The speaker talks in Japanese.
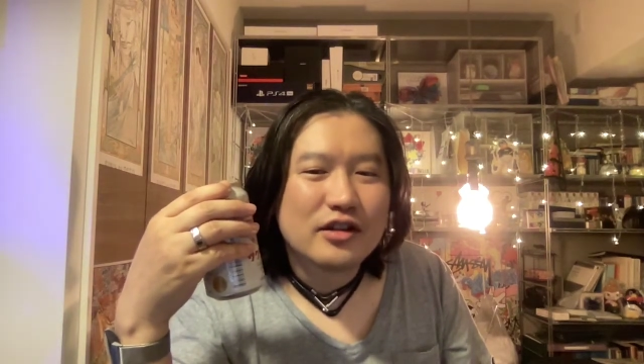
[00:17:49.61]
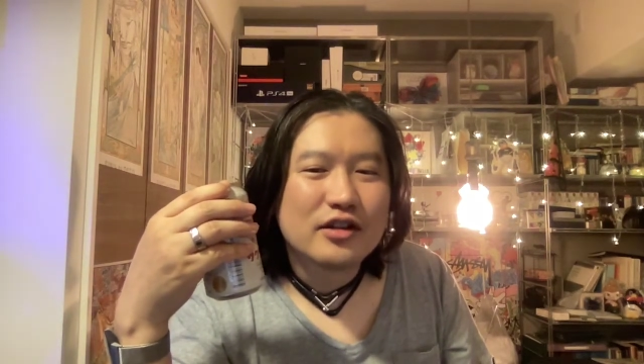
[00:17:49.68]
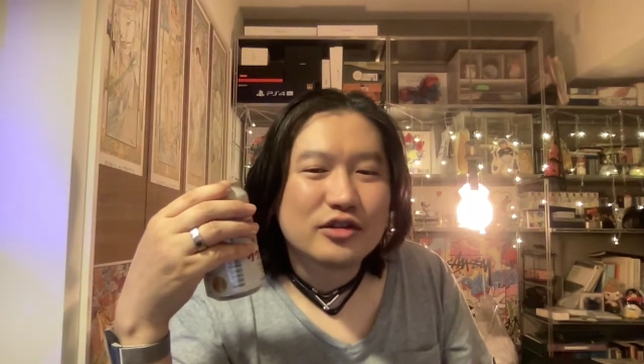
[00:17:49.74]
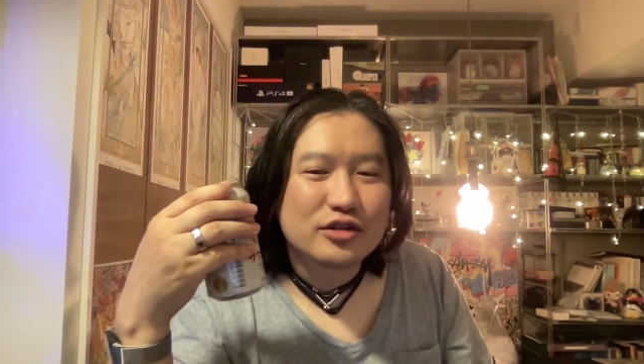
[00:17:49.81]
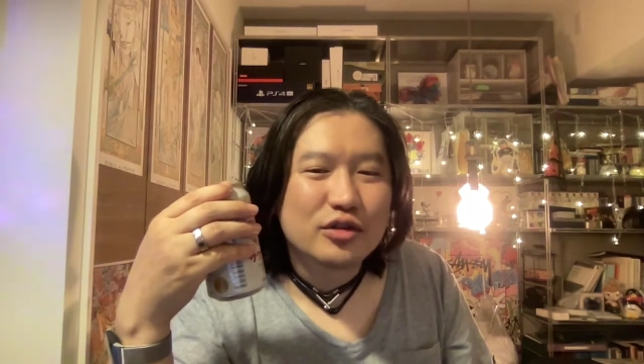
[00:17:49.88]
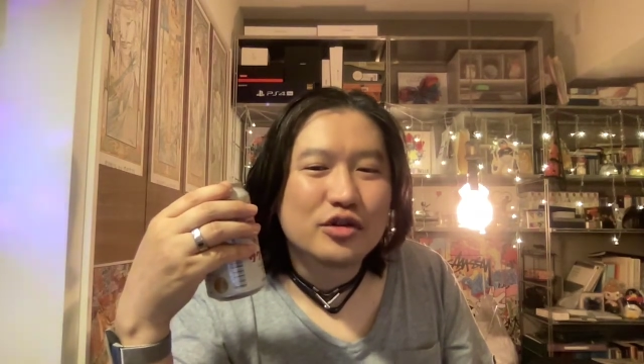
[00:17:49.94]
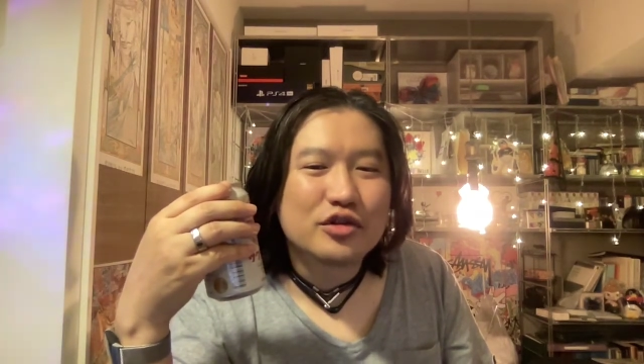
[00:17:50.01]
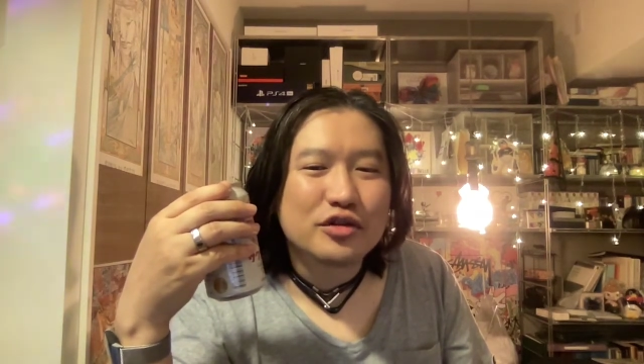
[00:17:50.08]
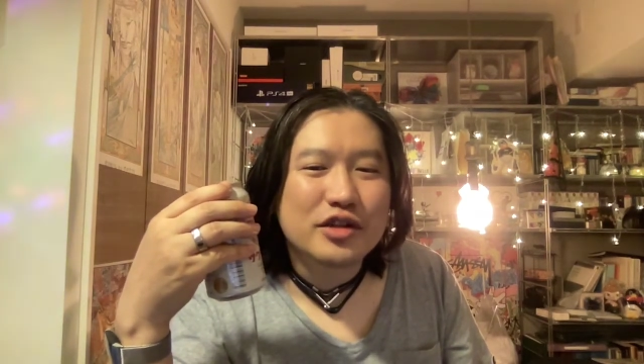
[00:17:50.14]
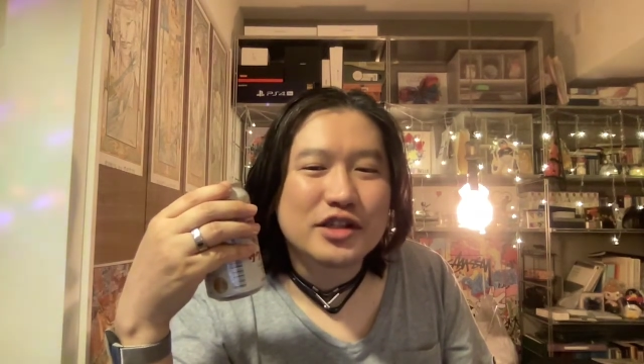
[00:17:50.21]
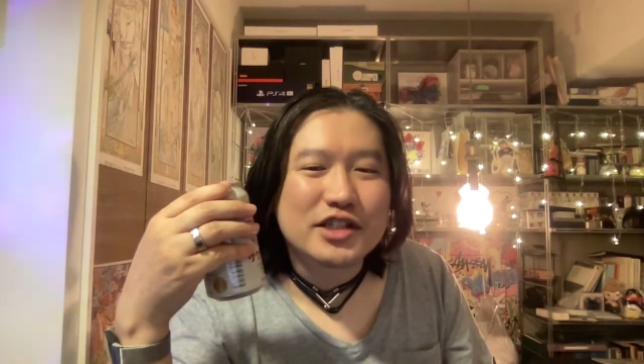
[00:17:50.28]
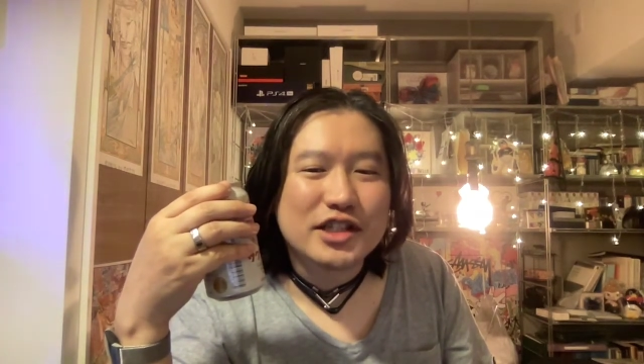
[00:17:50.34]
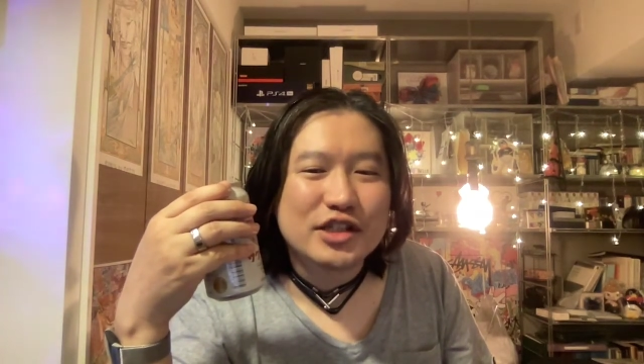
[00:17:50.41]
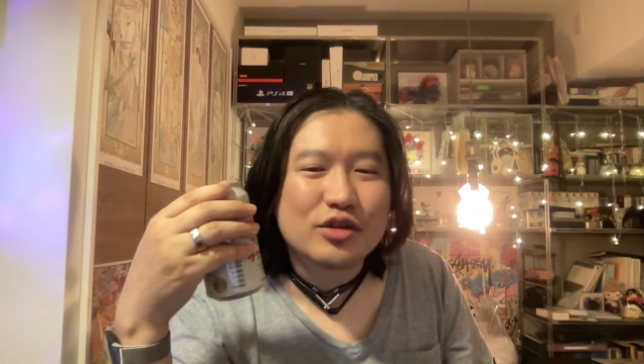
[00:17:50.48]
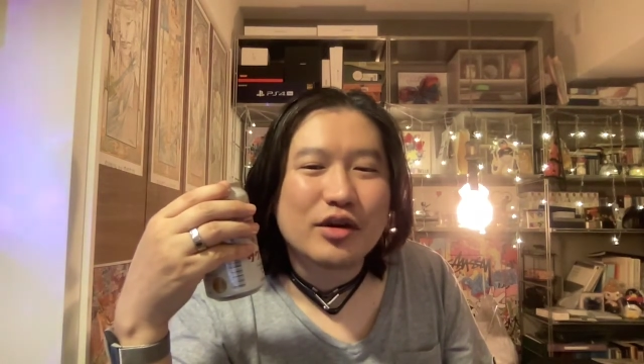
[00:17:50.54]
そういう人た
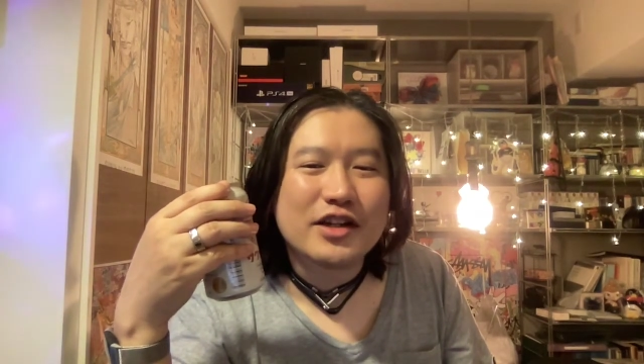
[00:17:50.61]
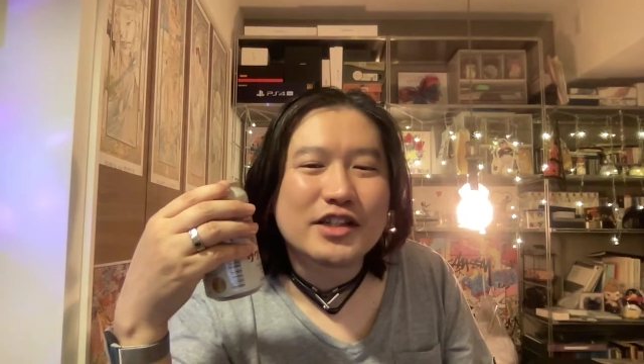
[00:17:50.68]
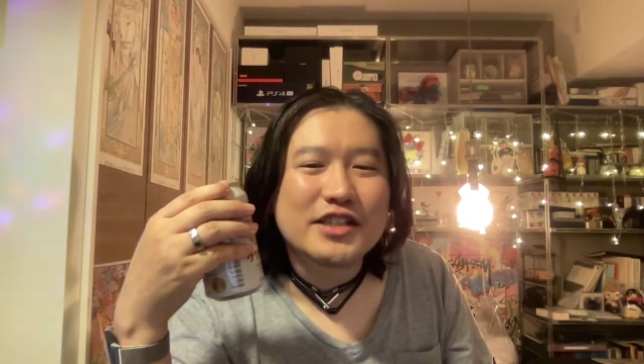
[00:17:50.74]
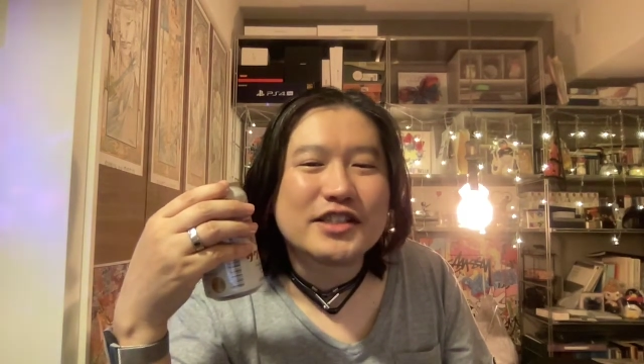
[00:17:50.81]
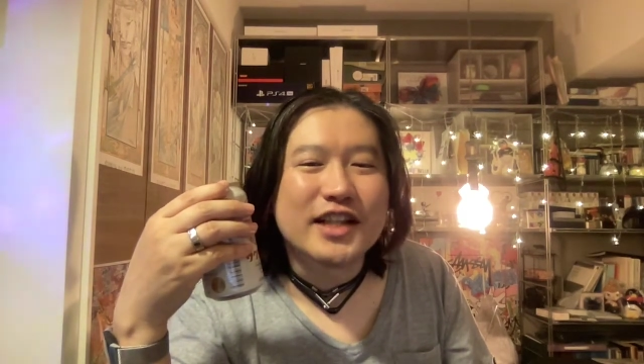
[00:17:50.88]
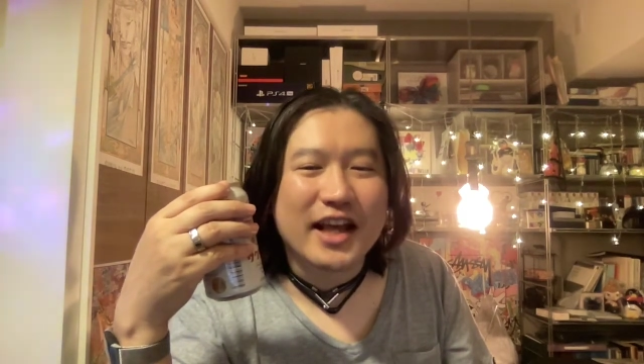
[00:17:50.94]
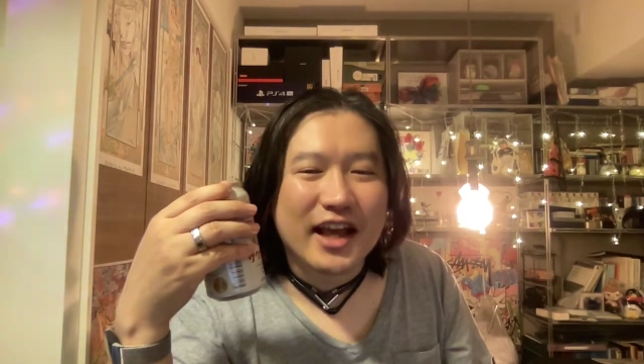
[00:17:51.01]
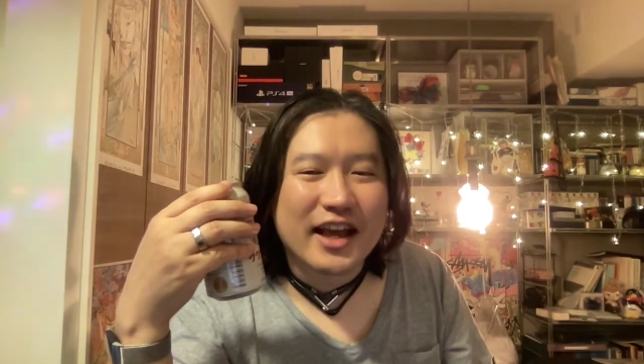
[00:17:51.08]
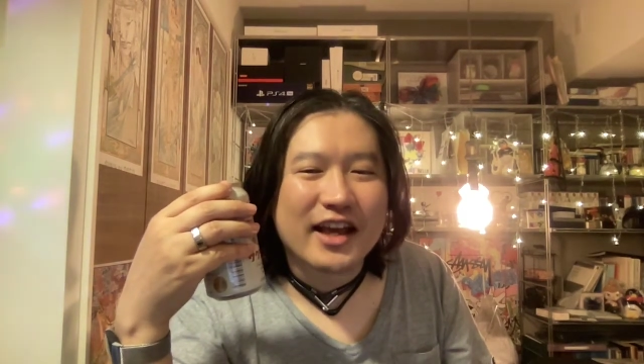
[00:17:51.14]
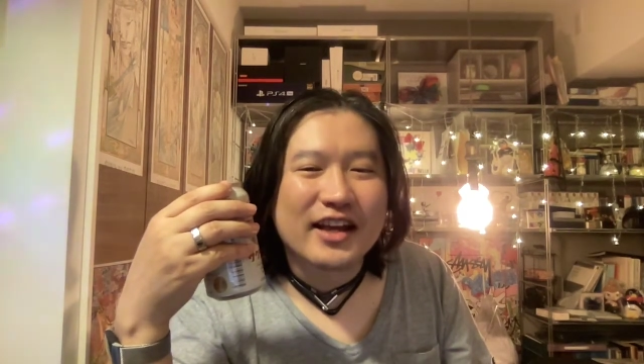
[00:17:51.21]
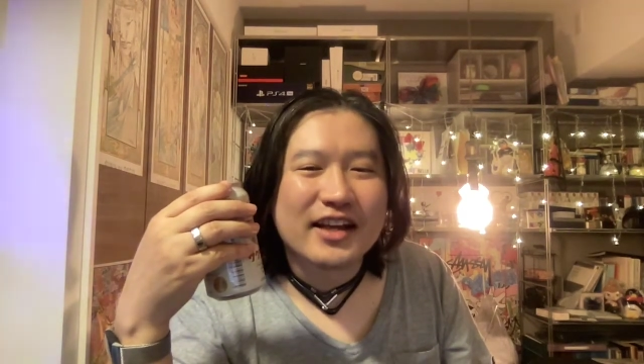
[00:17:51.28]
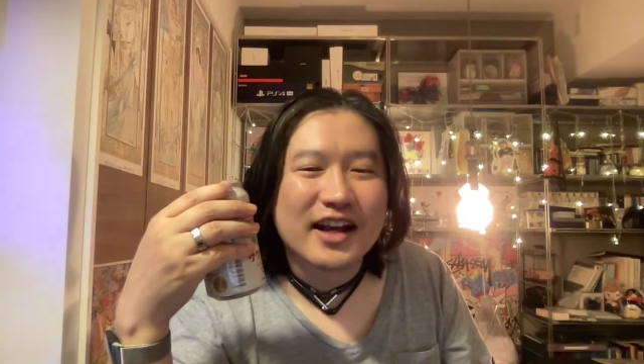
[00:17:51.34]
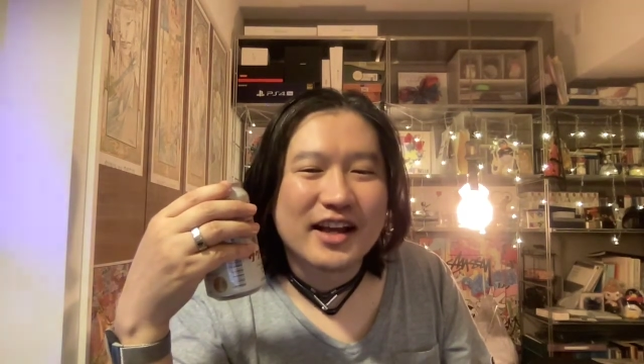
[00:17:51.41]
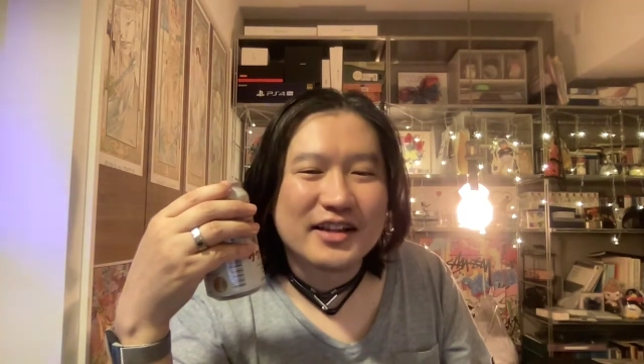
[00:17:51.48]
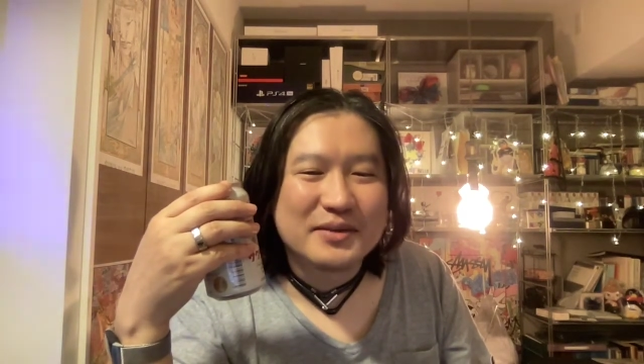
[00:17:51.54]
ち忙しいんで
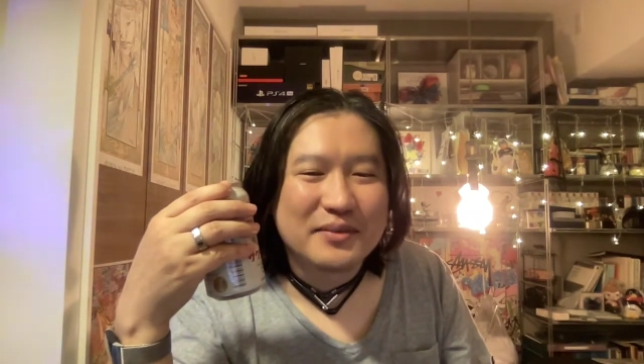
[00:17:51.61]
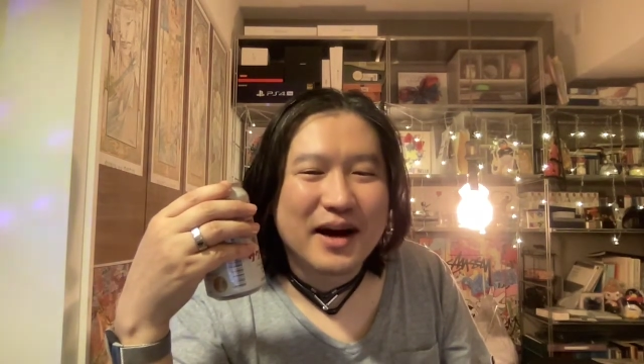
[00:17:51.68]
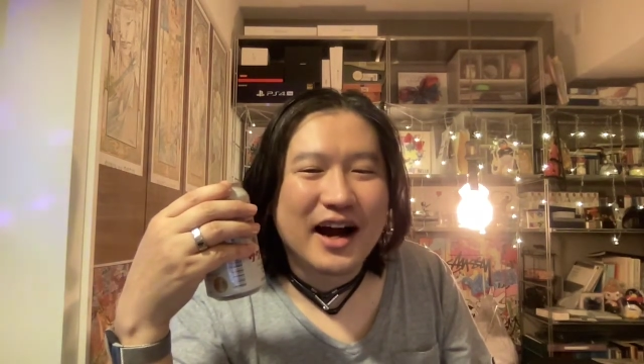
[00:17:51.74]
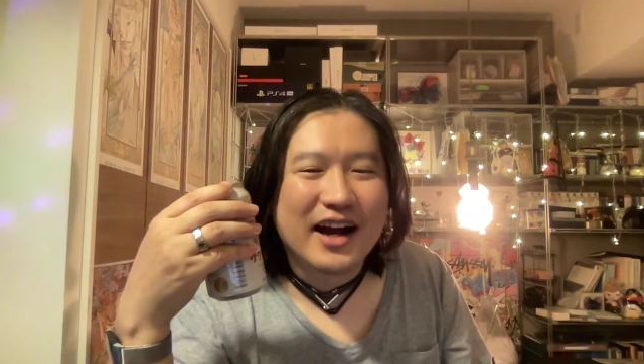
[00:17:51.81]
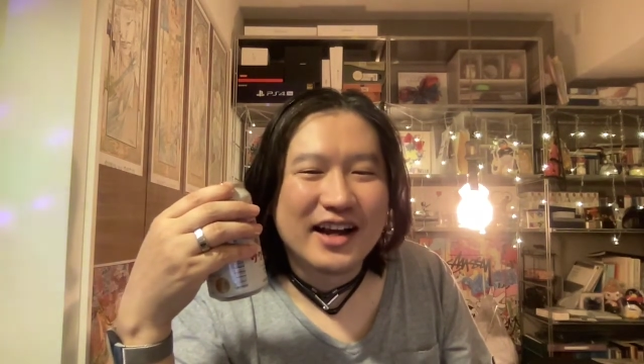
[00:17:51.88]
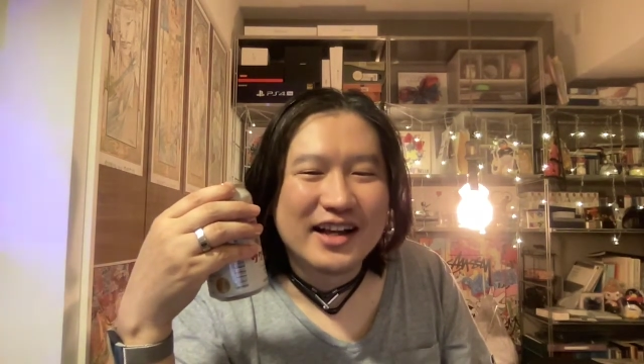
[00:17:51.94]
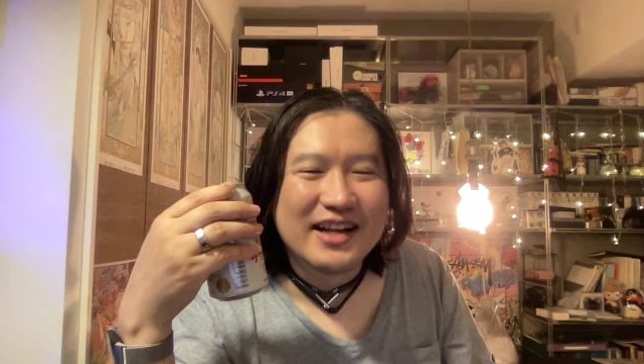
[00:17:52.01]
今